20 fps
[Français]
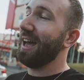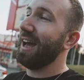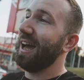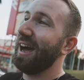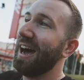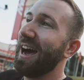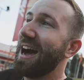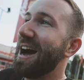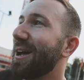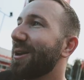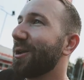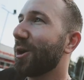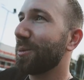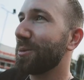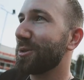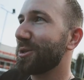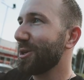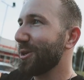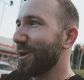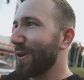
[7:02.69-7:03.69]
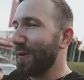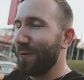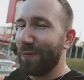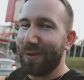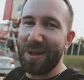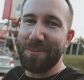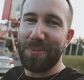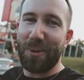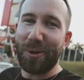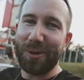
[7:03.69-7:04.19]
Ah non monsieur,
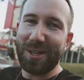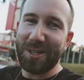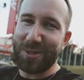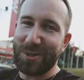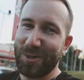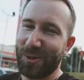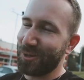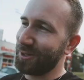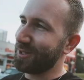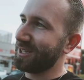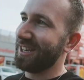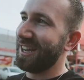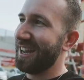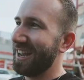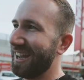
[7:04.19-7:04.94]
fallait prendre l'assurance.